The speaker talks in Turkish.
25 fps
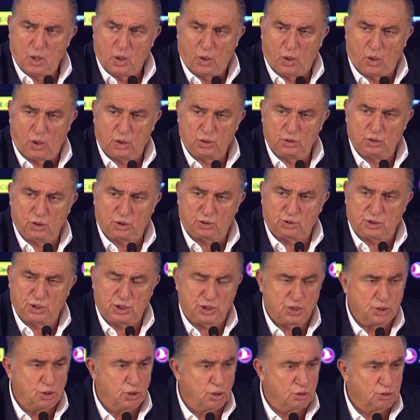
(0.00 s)
14
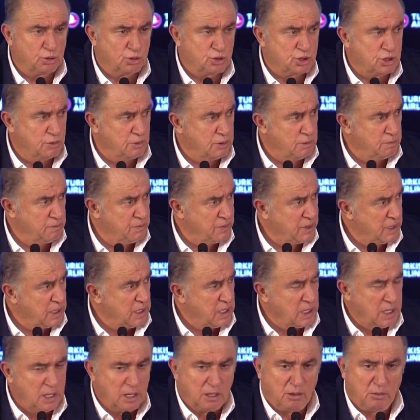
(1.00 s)
kişi olduğu zaman
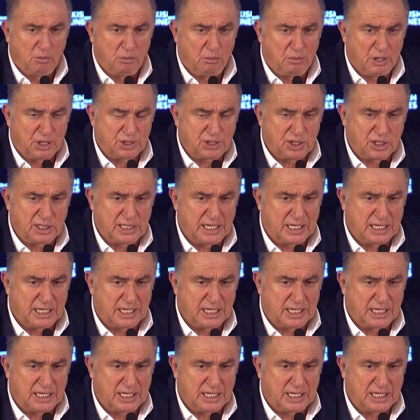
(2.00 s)
maçın